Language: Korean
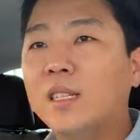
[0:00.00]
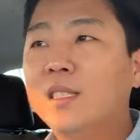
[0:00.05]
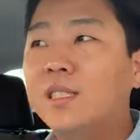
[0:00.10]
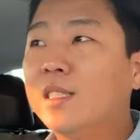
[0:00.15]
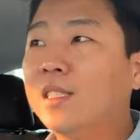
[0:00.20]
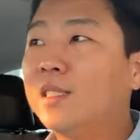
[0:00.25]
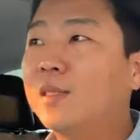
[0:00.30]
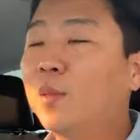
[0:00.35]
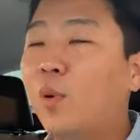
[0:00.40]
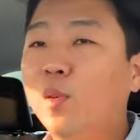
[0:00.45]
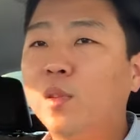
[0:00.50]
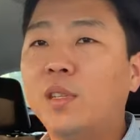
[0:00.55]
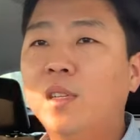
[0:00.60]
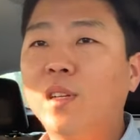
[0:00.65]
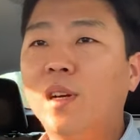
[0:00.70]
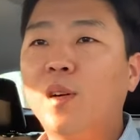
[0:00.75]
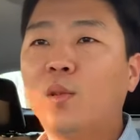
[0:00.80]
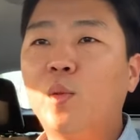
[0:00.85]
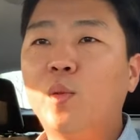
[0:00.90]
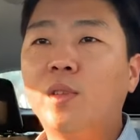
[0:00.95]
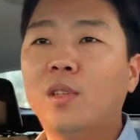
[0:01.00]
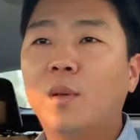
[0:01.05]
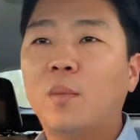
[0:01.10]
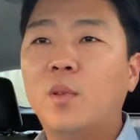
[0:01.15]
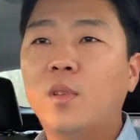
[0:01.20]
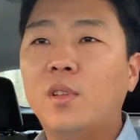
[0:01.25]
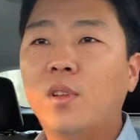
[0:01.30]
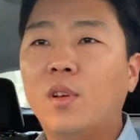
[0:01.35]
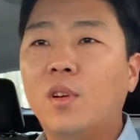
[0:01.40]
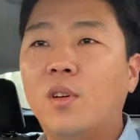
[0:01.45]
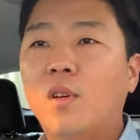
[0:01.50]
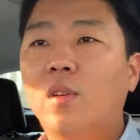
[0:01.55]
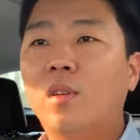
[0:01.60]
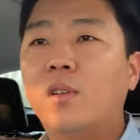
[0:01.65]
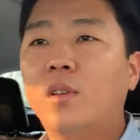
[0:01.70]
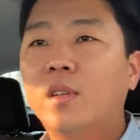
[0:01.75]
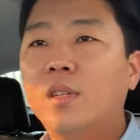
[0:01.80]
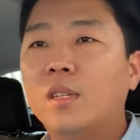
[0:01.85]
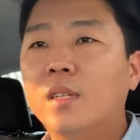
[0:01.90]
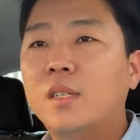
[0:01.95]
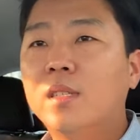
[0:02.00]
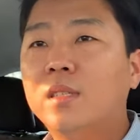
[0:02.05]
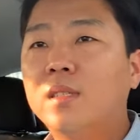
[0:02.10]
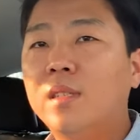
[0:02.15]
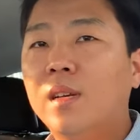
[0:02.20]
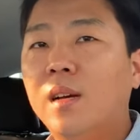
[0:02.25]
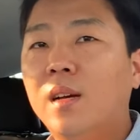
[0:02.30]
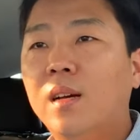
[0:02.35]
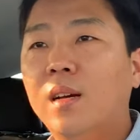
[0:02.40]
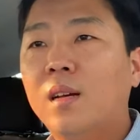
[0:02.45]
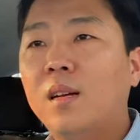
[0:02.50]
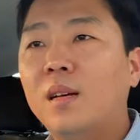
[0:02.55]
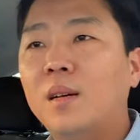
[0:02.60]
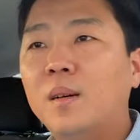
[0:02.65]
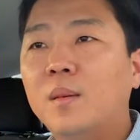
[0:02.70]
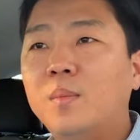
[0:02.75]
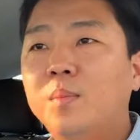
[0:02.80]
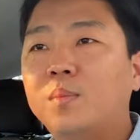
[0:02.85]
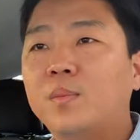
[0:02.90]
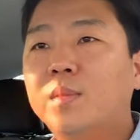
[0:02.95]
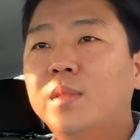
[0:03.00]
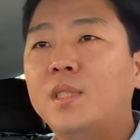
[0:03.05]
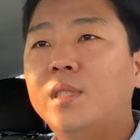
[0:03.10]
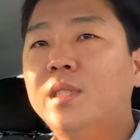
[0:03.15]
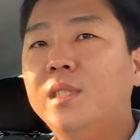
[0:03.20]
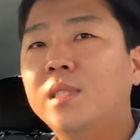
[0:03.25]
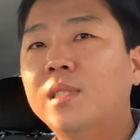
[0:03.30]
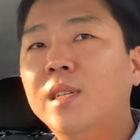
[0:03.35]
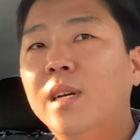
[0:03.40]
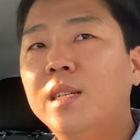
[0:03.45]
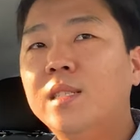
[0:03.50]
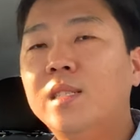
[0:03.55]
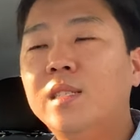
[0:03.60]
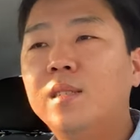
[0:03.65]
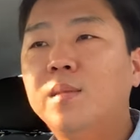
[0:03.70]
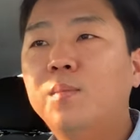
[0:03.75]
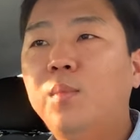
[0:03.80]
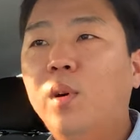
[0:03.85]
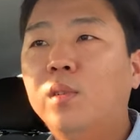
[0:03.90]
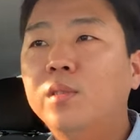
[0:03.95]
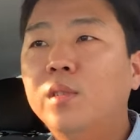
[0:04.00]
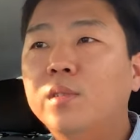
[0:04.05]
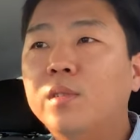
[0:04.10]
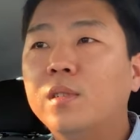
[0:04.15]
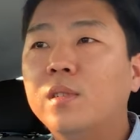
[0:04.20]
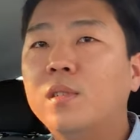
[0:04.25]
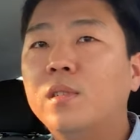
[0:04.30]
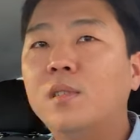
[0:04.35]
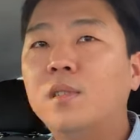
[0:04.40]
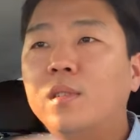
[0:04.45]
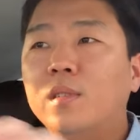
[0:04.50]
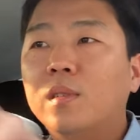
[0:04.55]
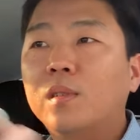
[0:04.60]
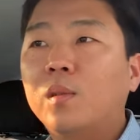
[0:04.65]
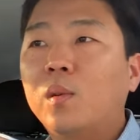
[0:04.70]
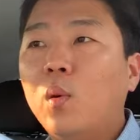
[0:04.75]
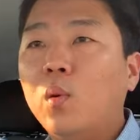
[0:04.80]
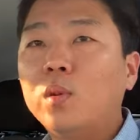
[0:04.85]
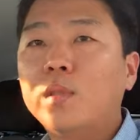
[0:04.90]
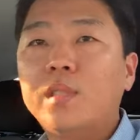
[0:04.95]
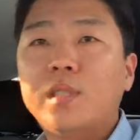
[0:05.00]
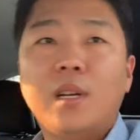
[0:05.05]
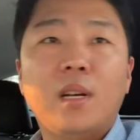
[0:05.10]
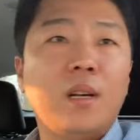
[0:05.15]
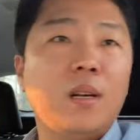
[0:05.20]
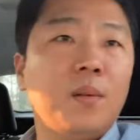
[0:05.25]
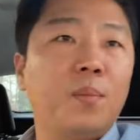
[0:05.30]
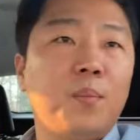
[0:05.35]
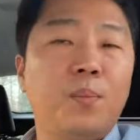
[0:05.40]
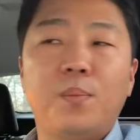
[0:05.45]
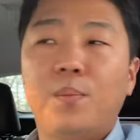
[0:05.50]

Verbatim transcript: 지금 어딜 가고 있냐면요 제가 지금까지는 버섯을 공짜